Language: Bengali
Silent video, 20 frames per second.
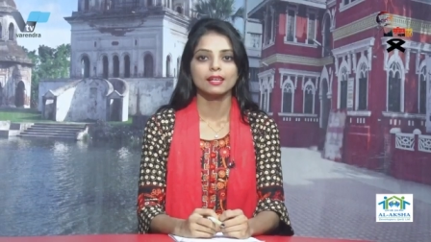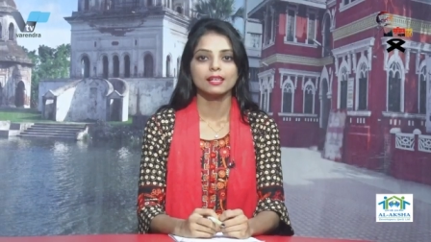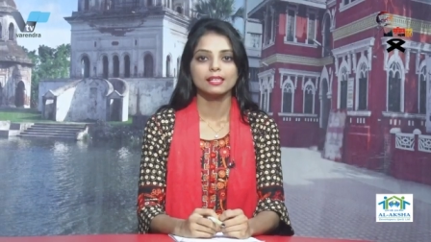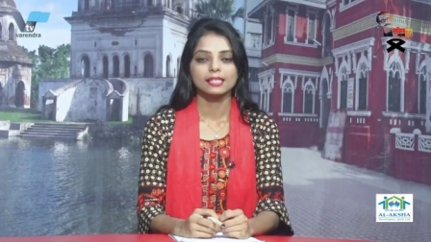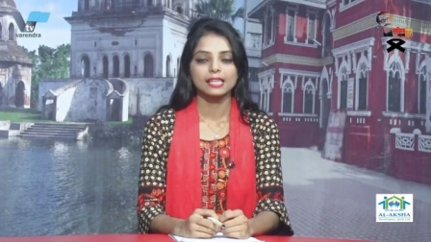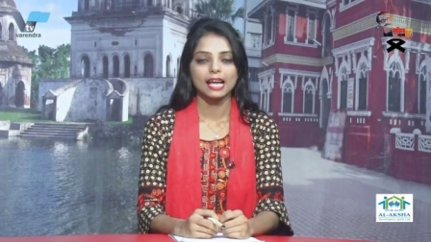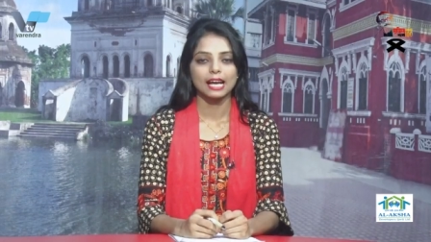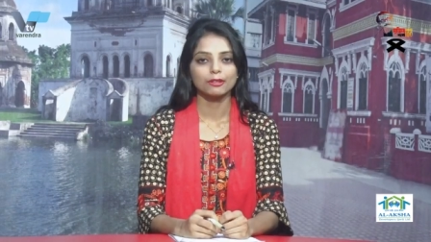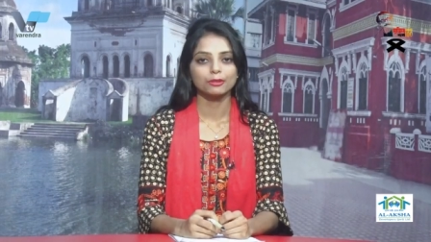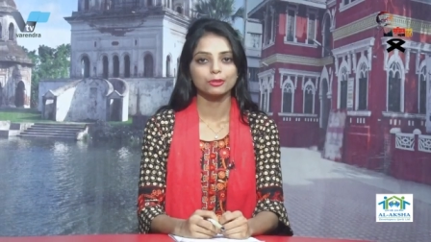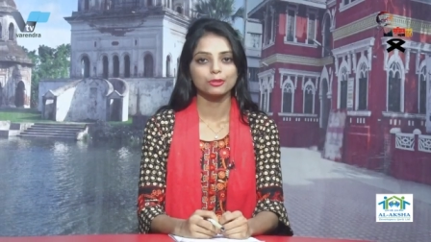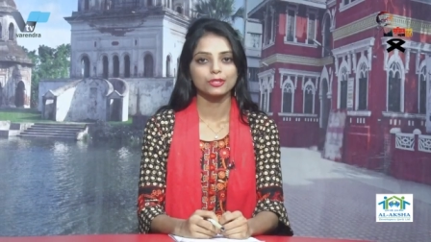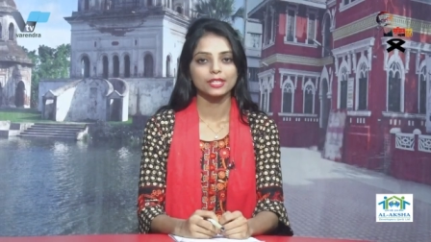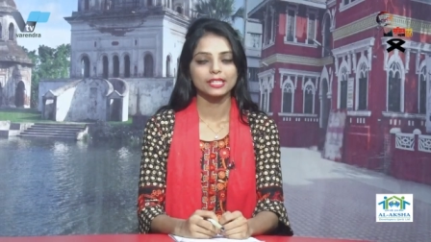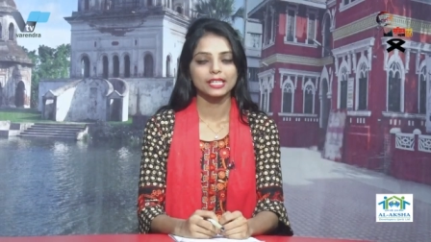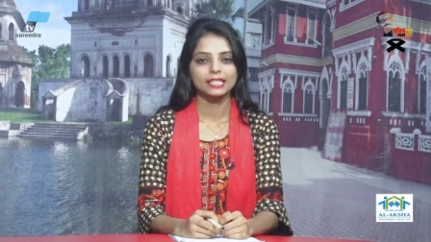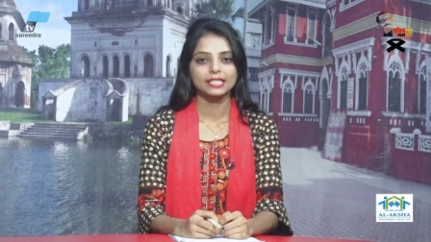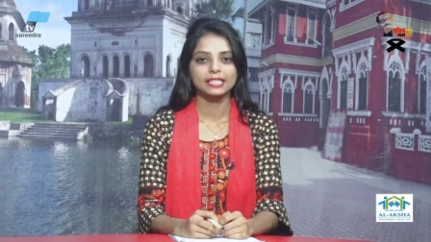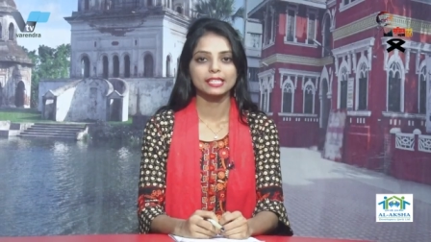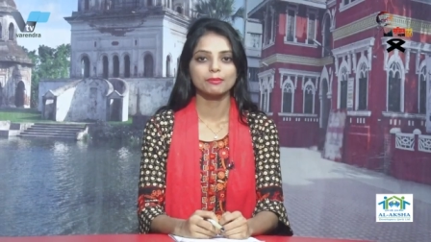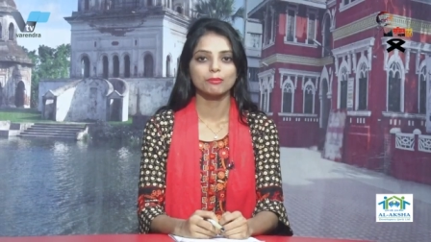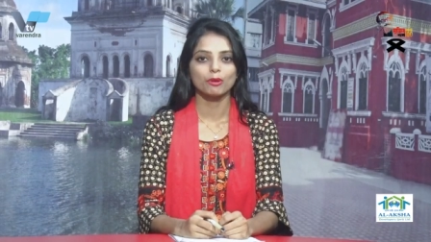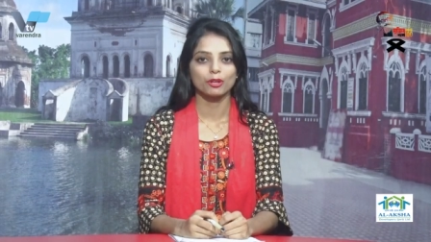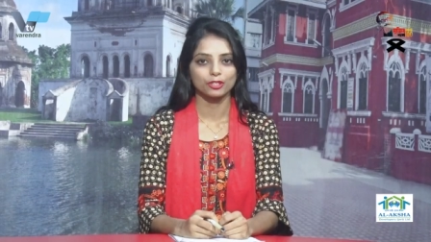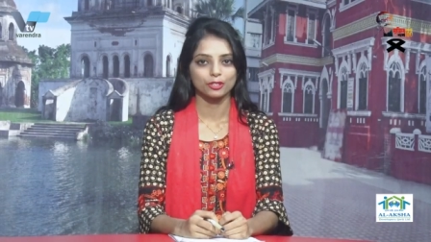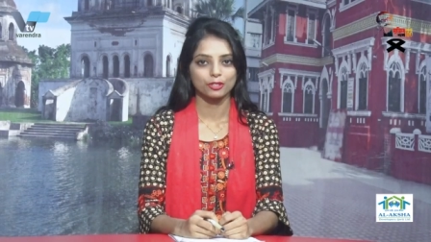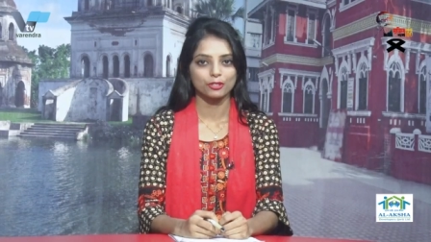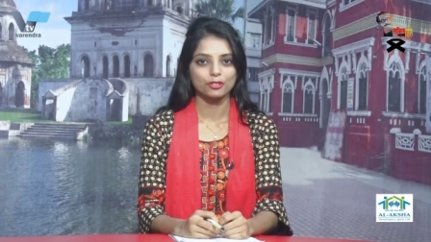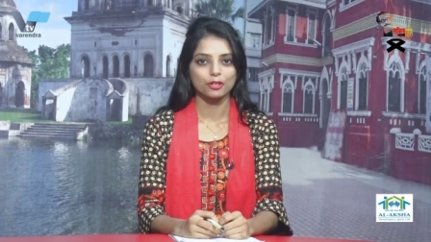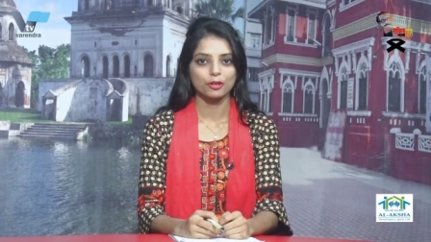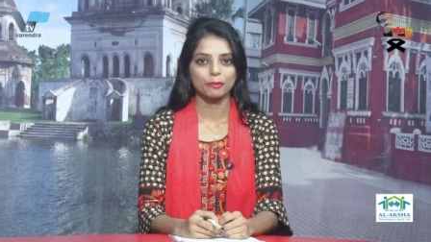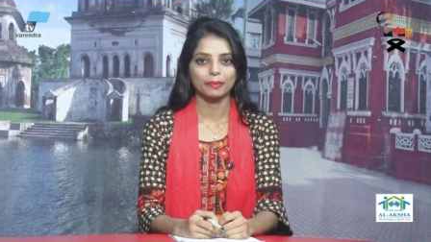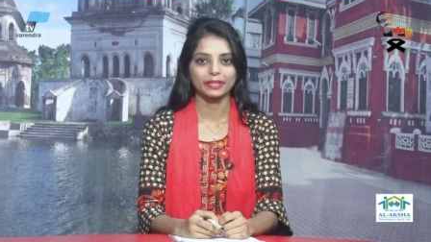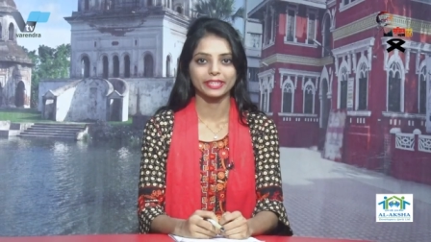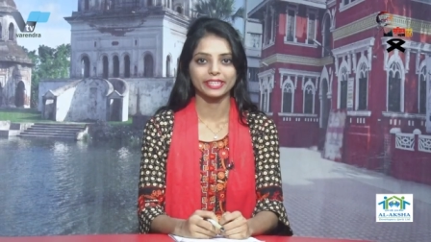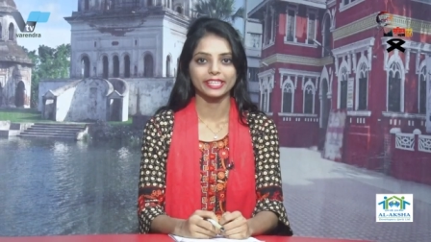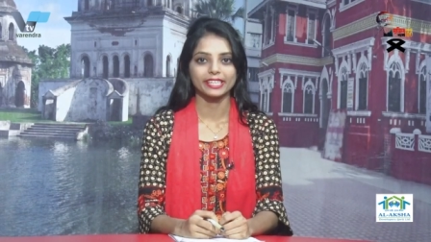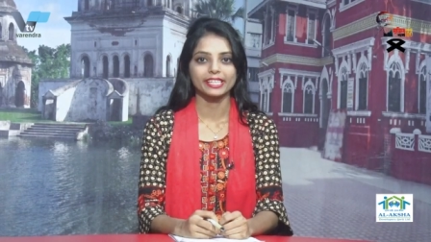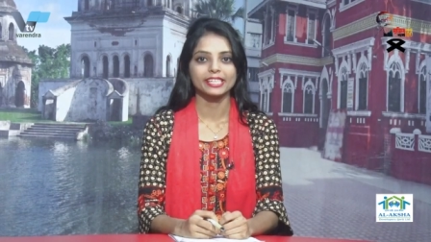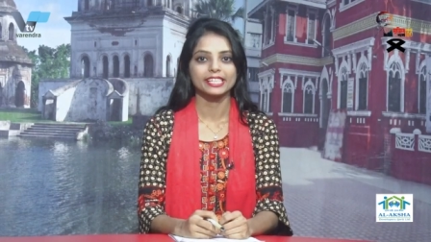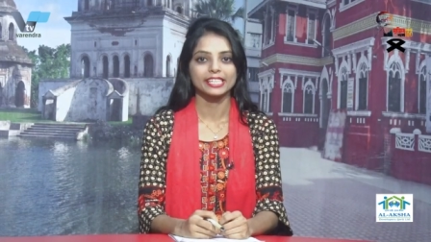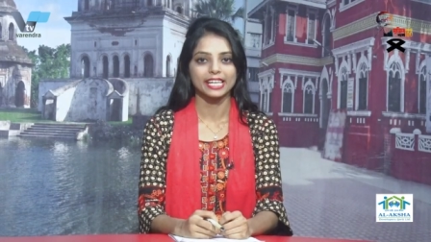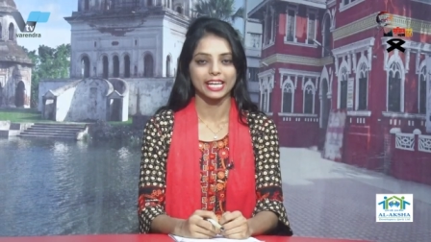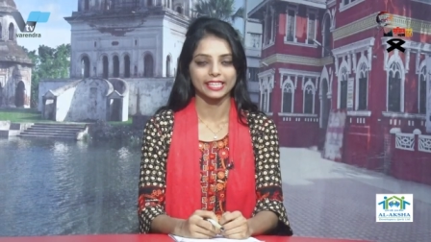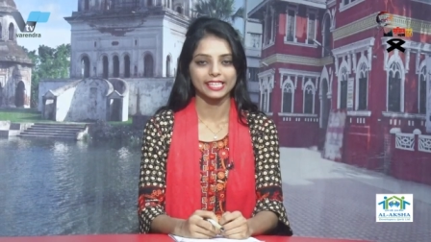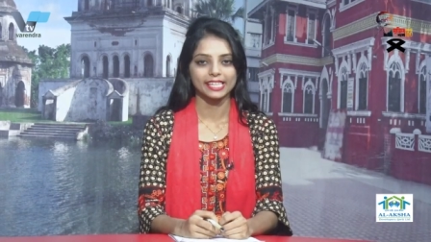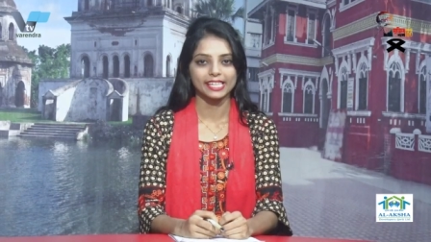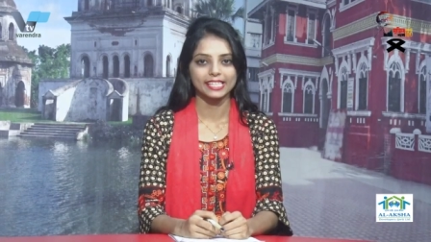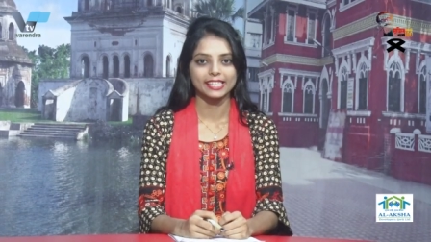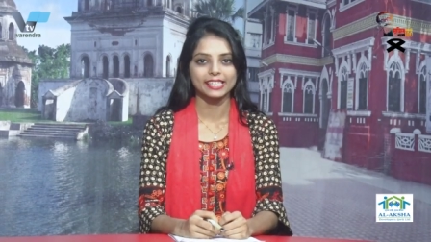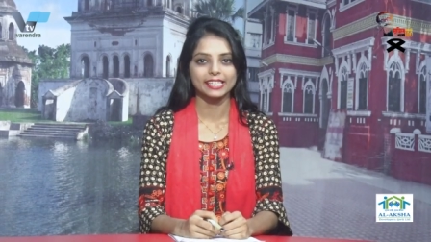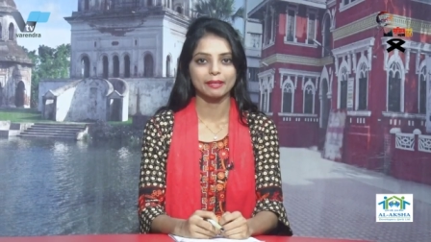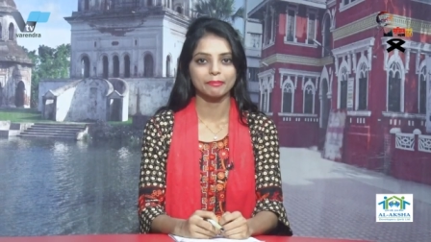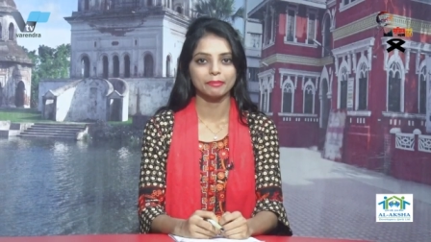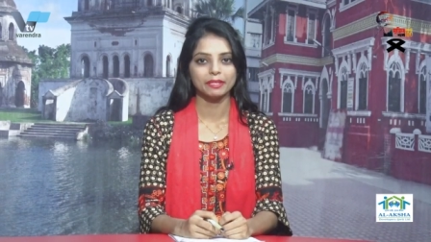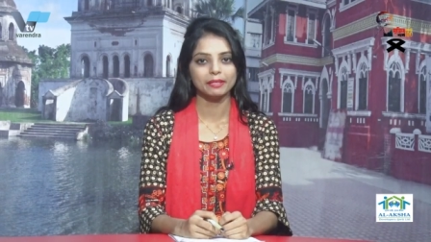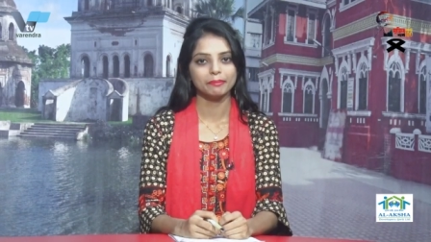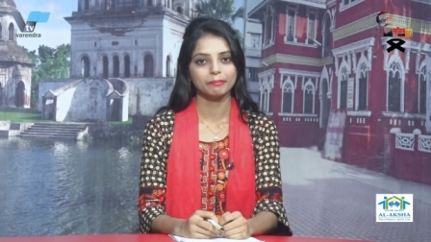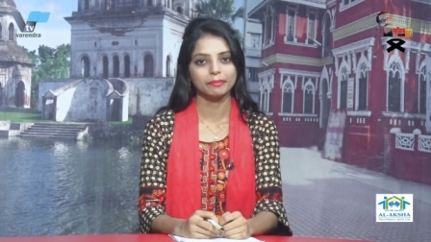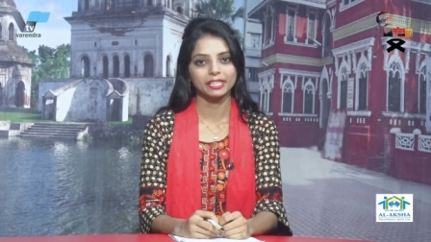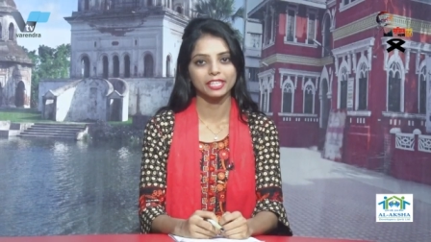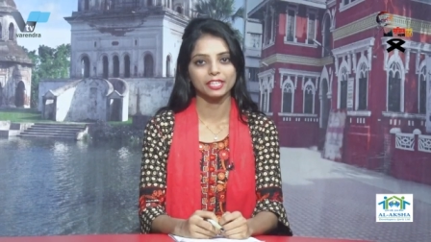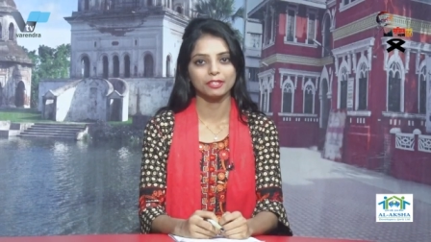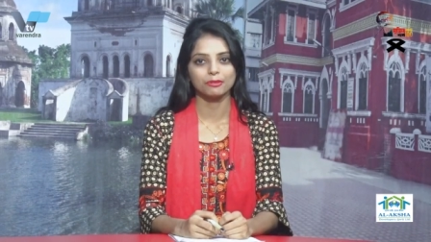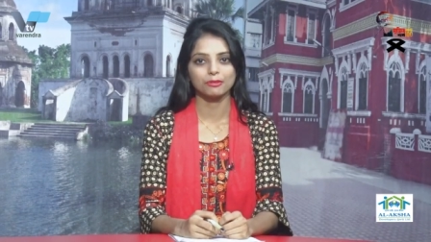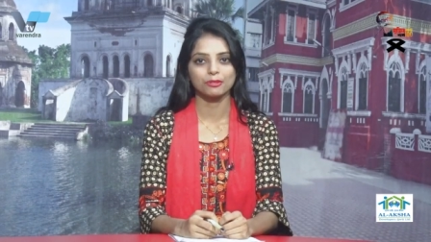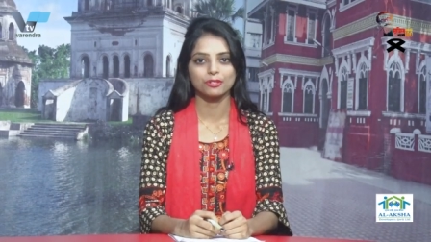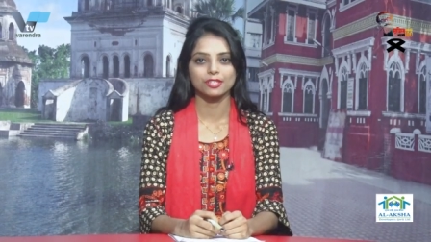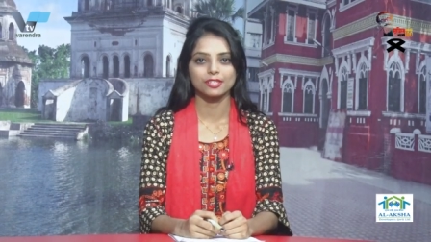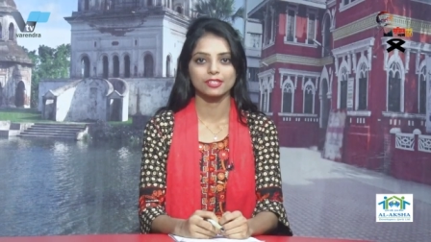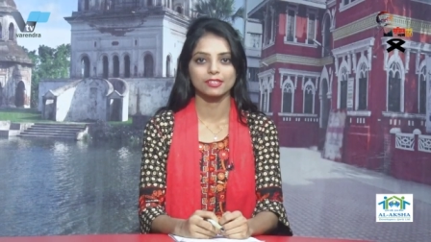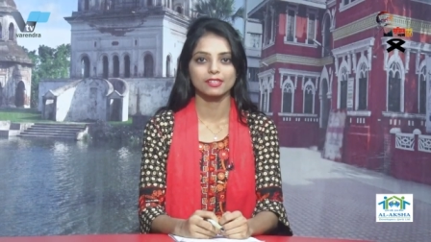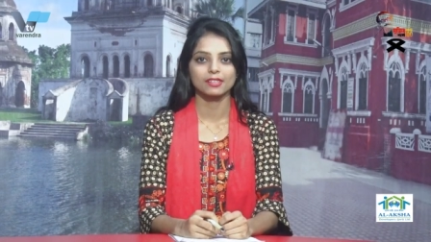স্বাগত জানাচ্ছি বরেন্দ্র সংবাদে সাথে আছি আমি বিথি ঘোষ